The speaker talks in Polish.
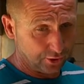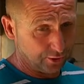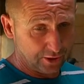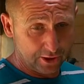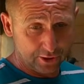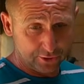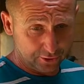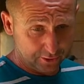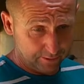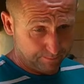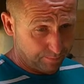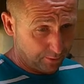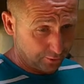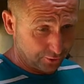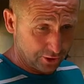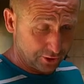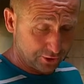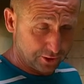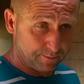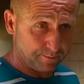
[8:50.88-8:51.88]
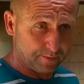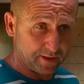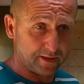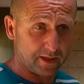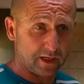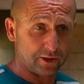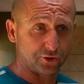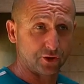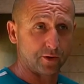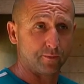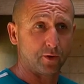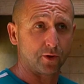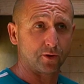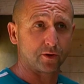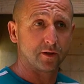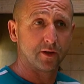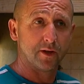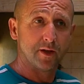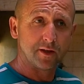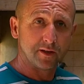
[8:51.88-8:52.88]
30 po 10-15
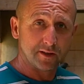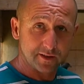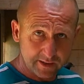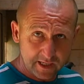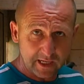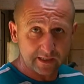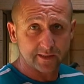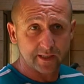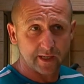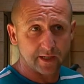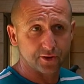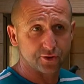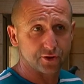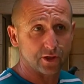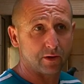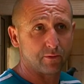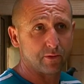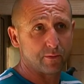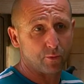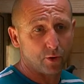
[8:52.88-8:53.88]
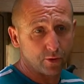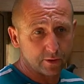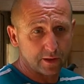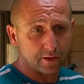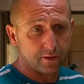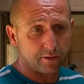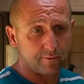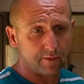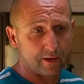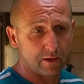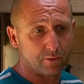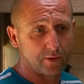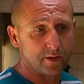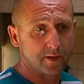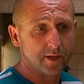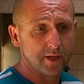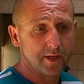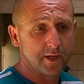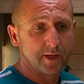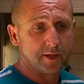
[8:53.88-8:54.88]
moich i z gniazda leciały, młode chowały.